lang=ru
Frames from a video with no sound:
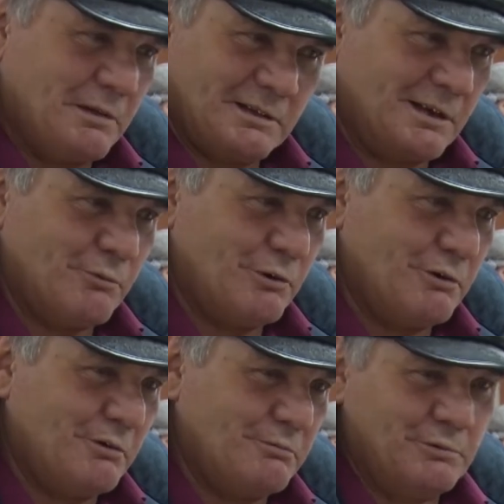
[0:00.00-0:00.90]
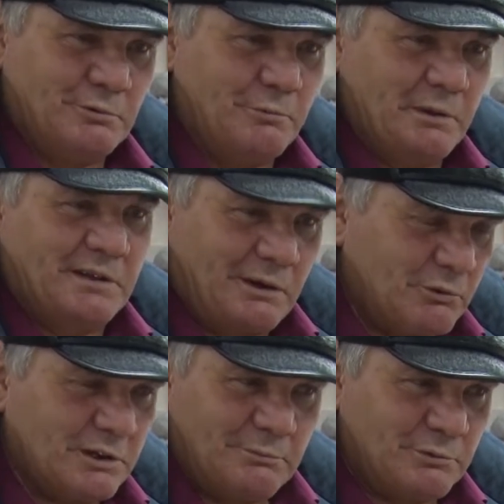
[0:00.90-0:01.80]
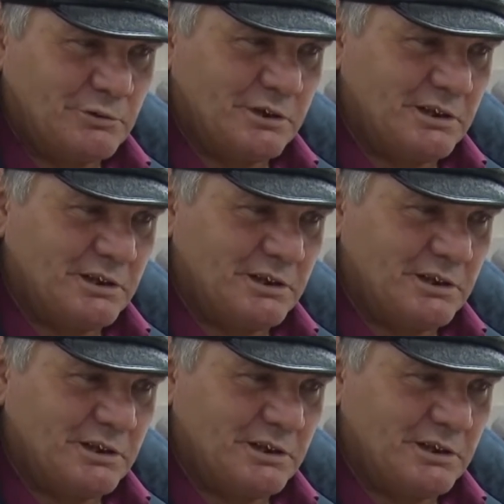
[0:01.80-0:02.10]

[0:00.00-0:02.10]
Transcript: по алкоголю, ну, по наркотикам тоже,